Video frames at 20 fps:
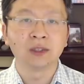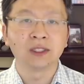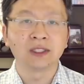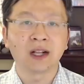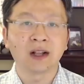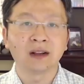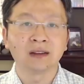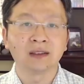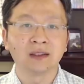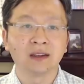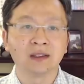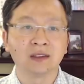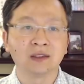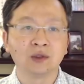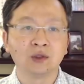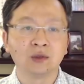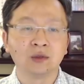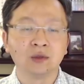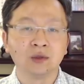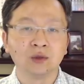上啊
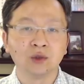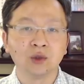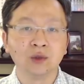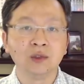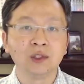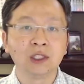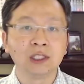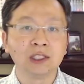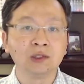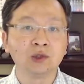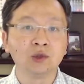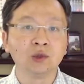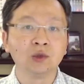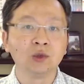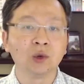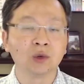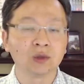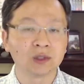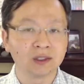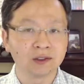群情汹
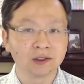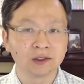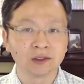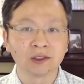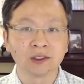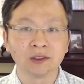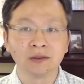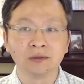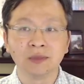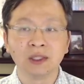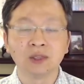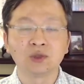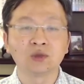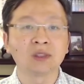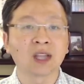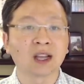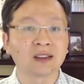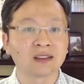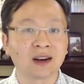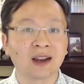涌的支持民主
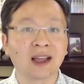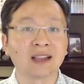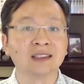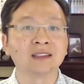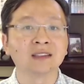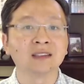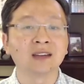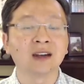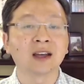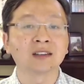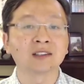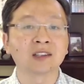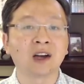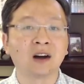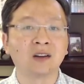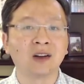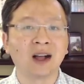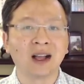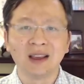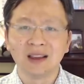党的蓝色浪
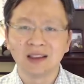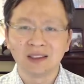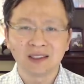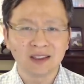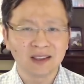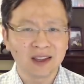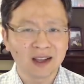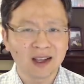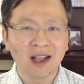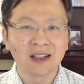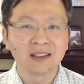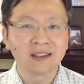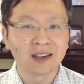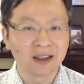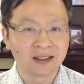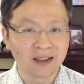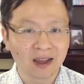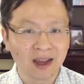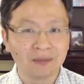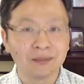潮啊，现在看起
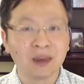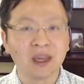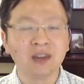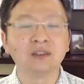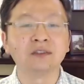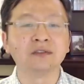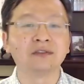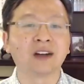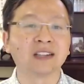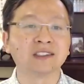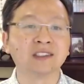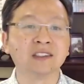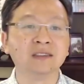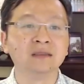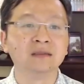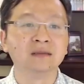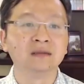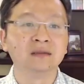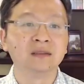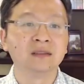来呢还没有发
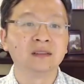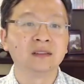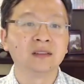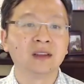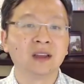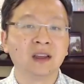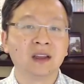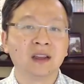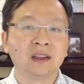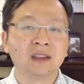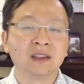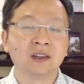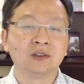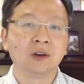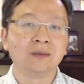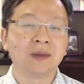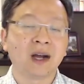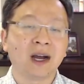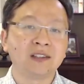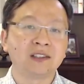生。那
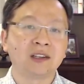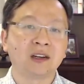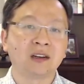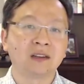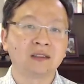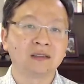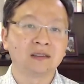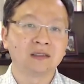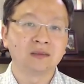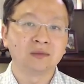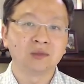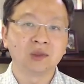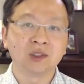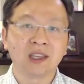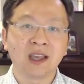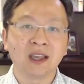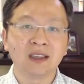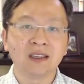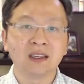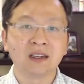我们按照目
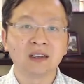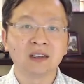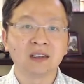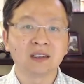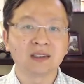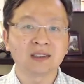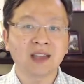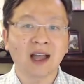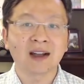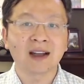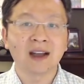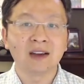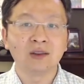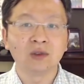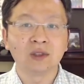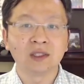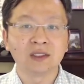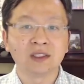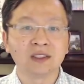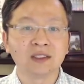前一个大概
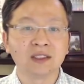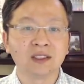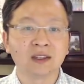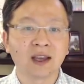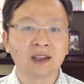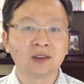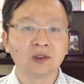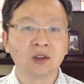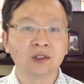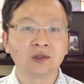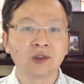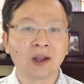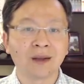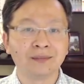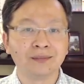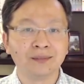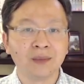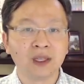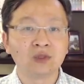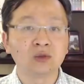率的情形来推算，
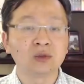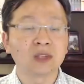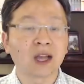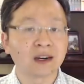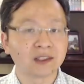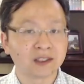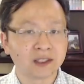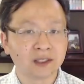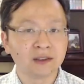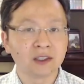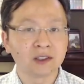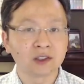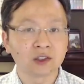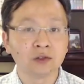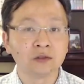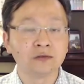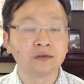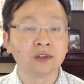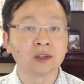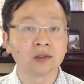民主党真的
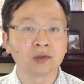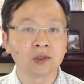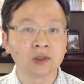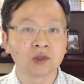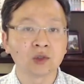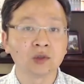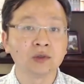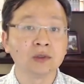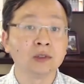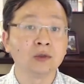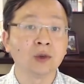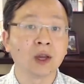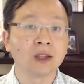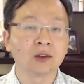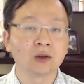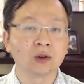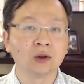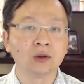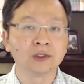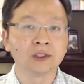收复了对众议院
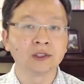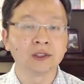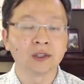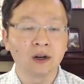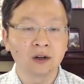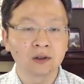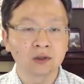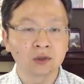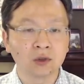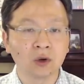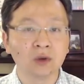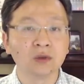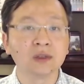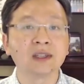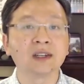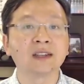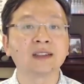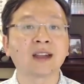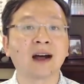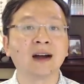的控制，而共
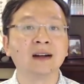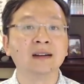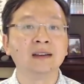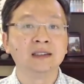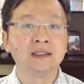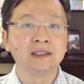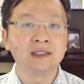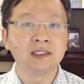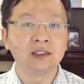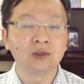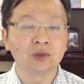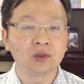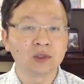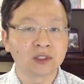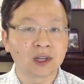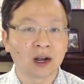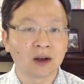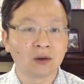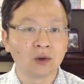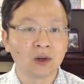和党继续
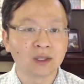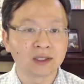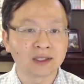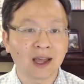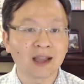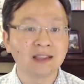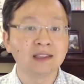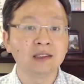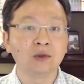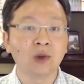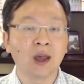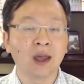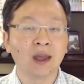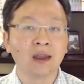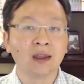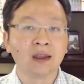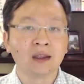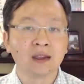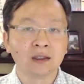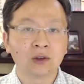掌握参议院，
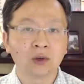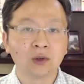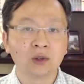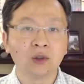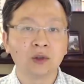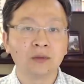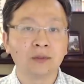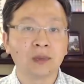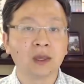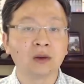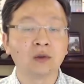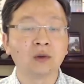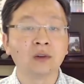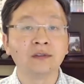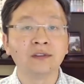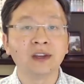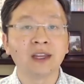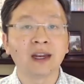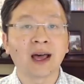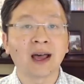会对美国
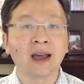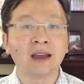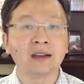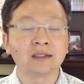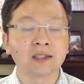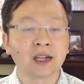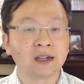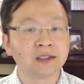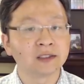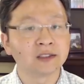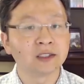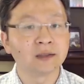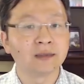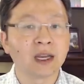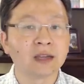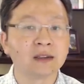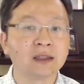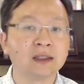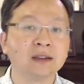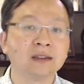未来产生什么
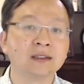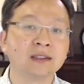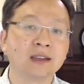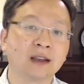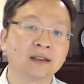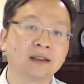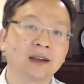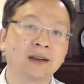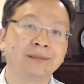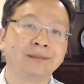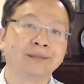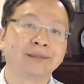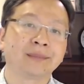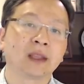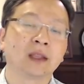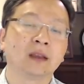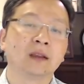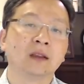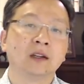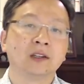样的影响呢？
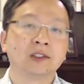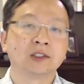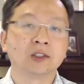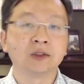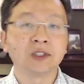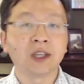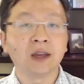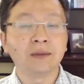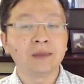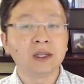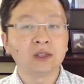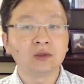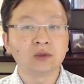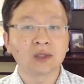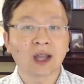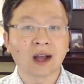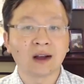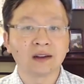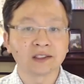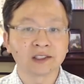首先，民
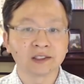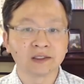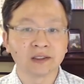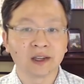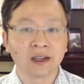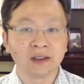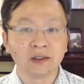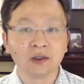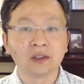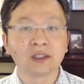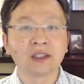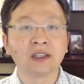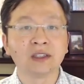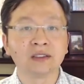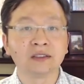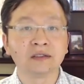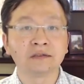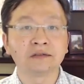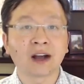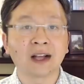主党是很有可
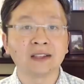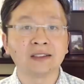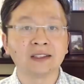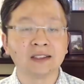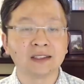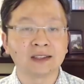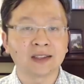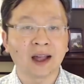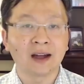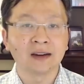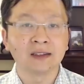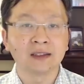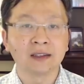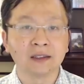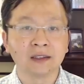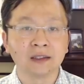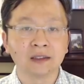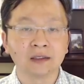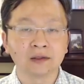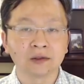能发起弹
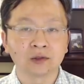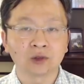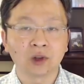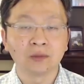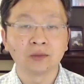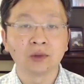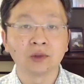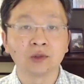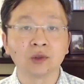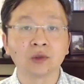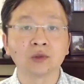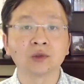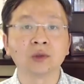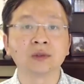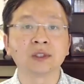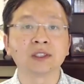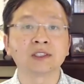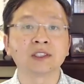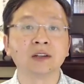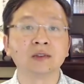劾川普总
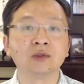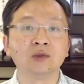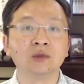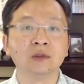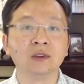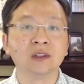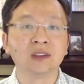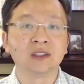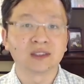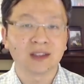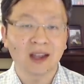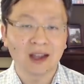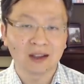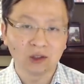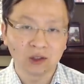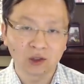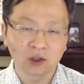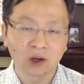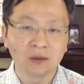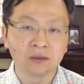统的程序，他
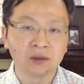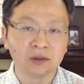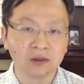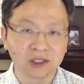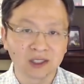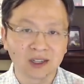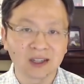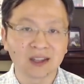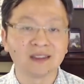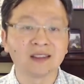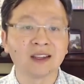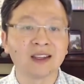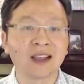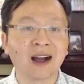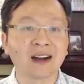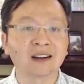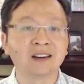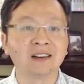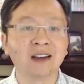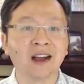对川普是恨得
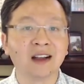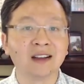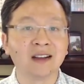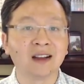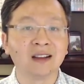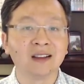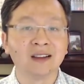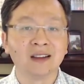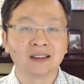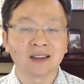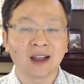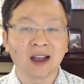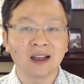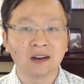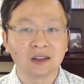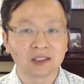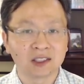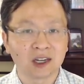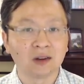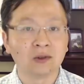牙根痒痒，他
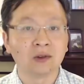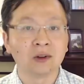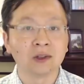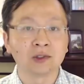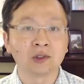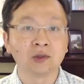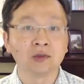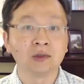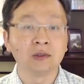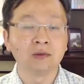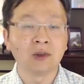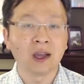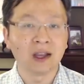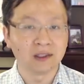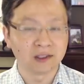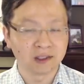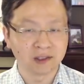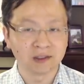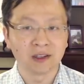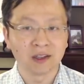要掌握了众议院
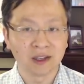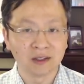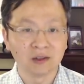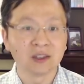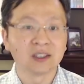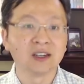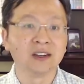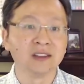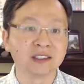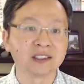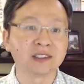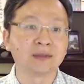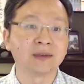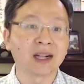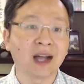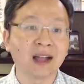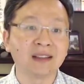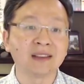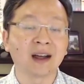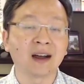是很有可能这么
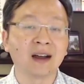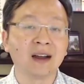干的。